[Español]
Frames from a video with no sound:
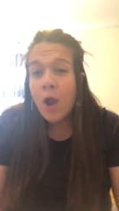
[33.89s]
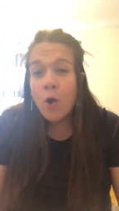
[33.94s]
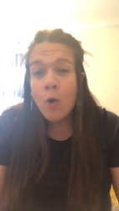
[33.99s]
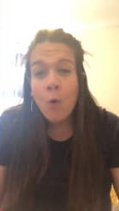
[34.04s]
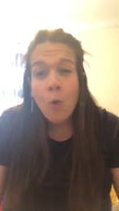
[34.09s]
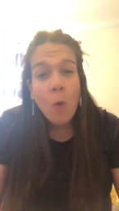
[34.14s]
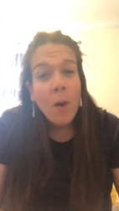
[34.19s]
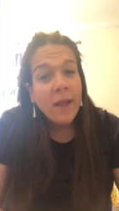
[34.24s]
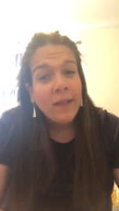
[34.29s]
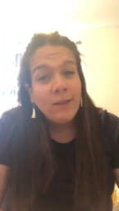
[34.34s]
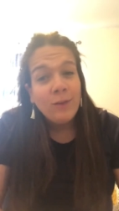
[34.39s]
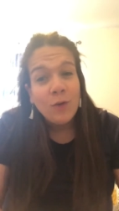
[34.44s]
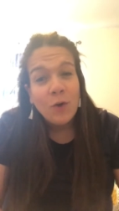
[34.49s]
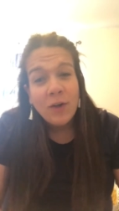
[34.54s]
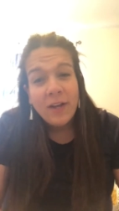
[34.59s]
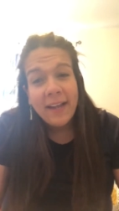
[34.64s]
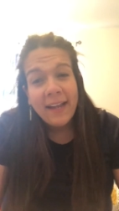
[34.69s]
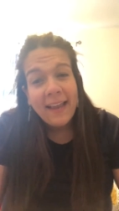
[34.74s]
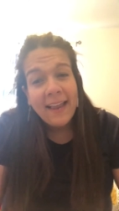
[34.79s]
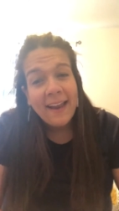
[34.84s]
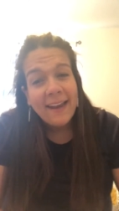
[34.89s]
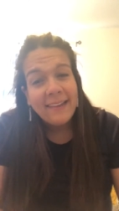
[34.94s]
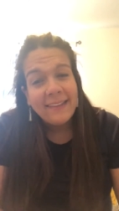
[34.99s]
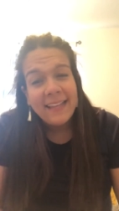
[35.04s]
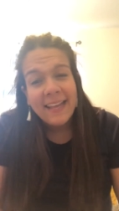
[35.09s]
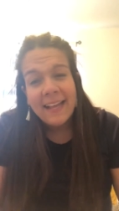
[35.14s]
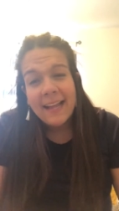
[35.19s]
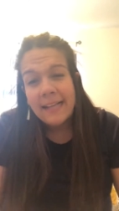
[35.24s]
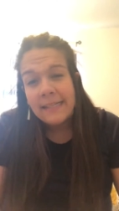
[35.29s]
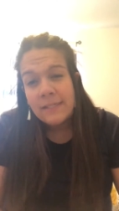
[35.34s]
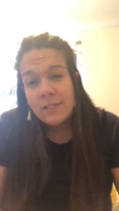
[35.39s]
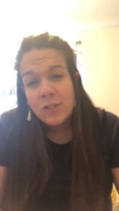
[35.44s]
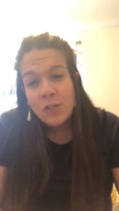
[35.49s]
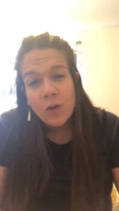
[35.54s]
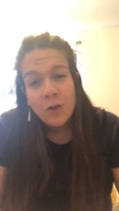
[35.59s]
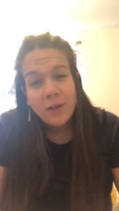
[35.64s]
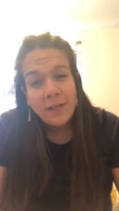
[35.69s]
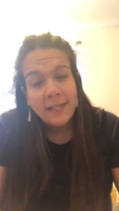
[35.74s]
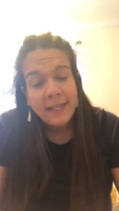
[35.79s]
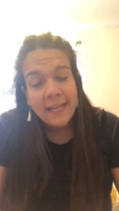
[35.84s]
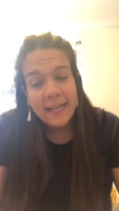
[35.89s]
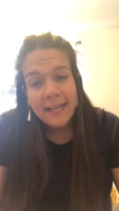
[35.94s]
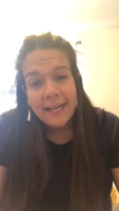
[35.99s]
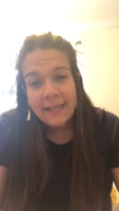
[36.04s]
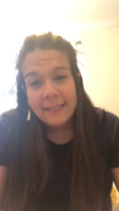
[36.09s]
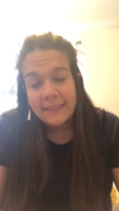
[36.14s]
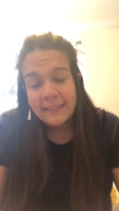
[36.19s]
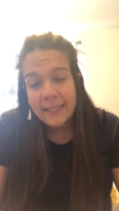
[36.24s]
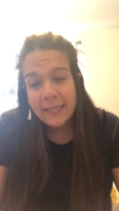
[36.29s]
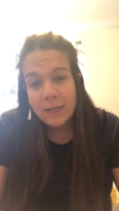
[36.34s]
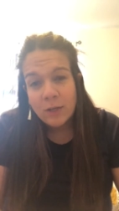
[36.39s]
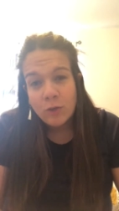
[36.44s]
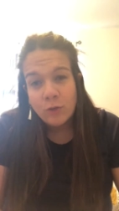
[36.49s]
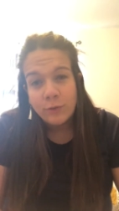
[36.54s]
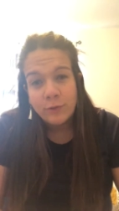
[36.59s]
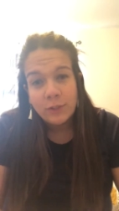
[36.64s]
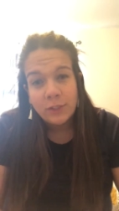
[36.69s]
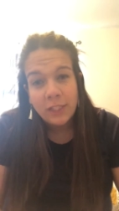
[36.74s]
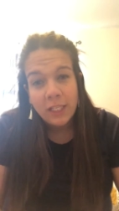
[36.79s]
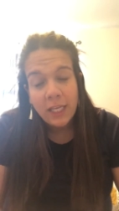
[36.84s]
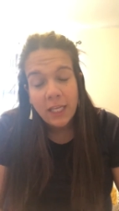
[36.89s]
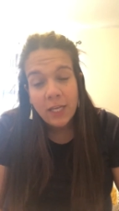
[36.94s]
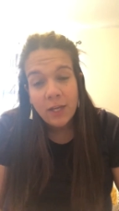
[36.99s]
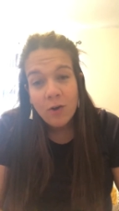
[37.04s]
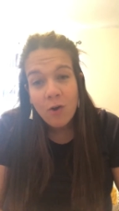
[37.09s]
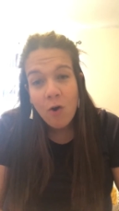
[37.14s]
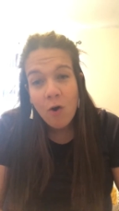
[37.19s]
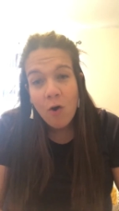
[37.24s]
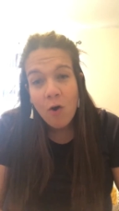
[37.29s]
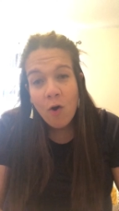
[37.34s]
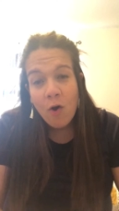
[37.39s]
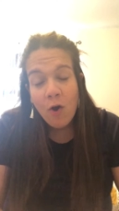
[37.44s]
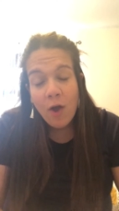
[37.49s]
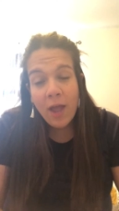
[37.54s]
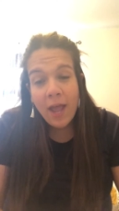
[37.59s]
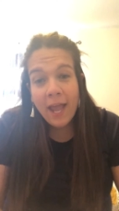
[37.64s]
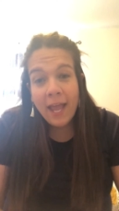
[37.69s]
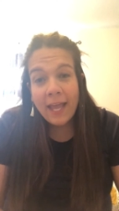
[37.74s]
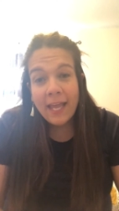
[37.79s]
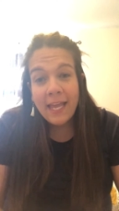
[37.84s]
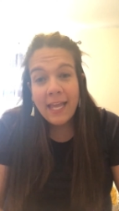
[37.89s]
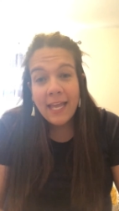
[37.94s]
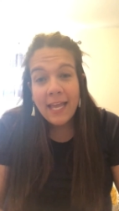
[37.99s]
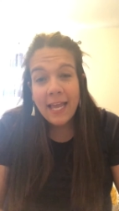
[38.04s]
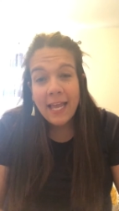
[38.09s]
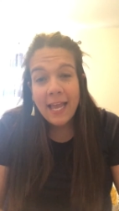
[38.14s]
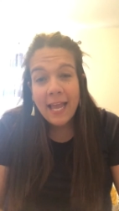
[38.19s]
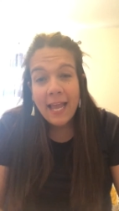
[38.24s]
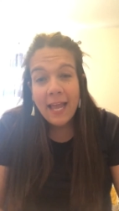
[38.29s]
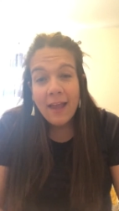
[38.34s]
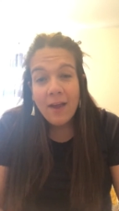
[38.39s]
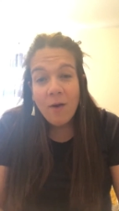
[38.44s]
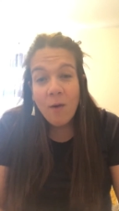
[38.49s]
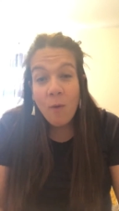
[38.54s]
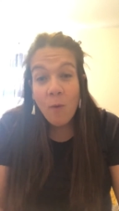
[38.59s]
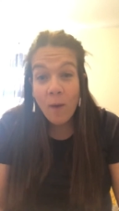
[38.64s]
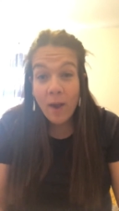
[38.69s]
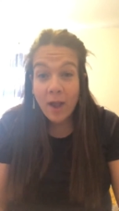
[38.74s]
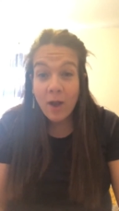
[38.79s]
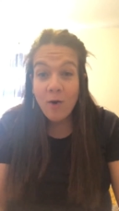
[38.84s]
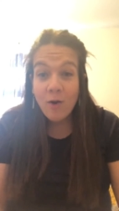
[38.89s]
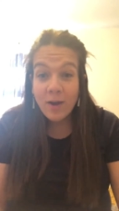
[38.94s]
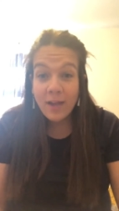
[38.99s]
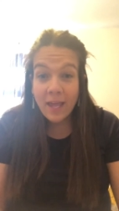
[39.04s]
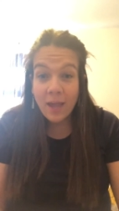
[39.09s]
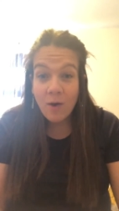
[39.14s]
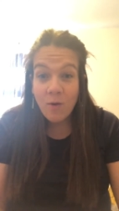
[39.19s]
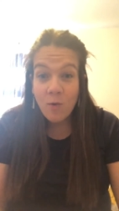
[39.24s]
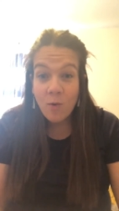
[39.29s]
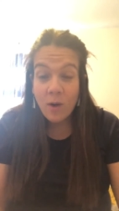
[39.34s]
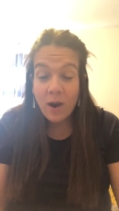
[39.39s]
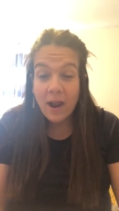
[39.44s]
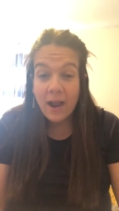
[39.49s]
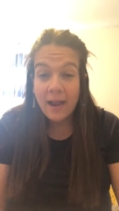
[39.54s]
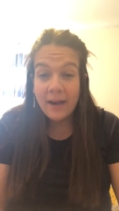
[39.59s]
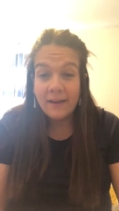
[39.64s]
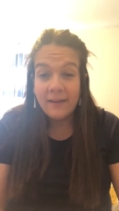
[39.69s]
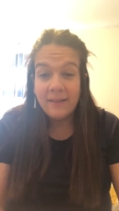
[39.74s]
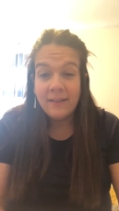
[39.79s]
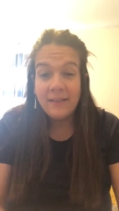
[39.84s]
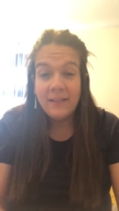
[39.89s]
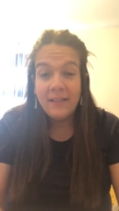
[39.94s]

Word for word: cuentos que leerte, canciones que cantar contigo y juegos que jugar.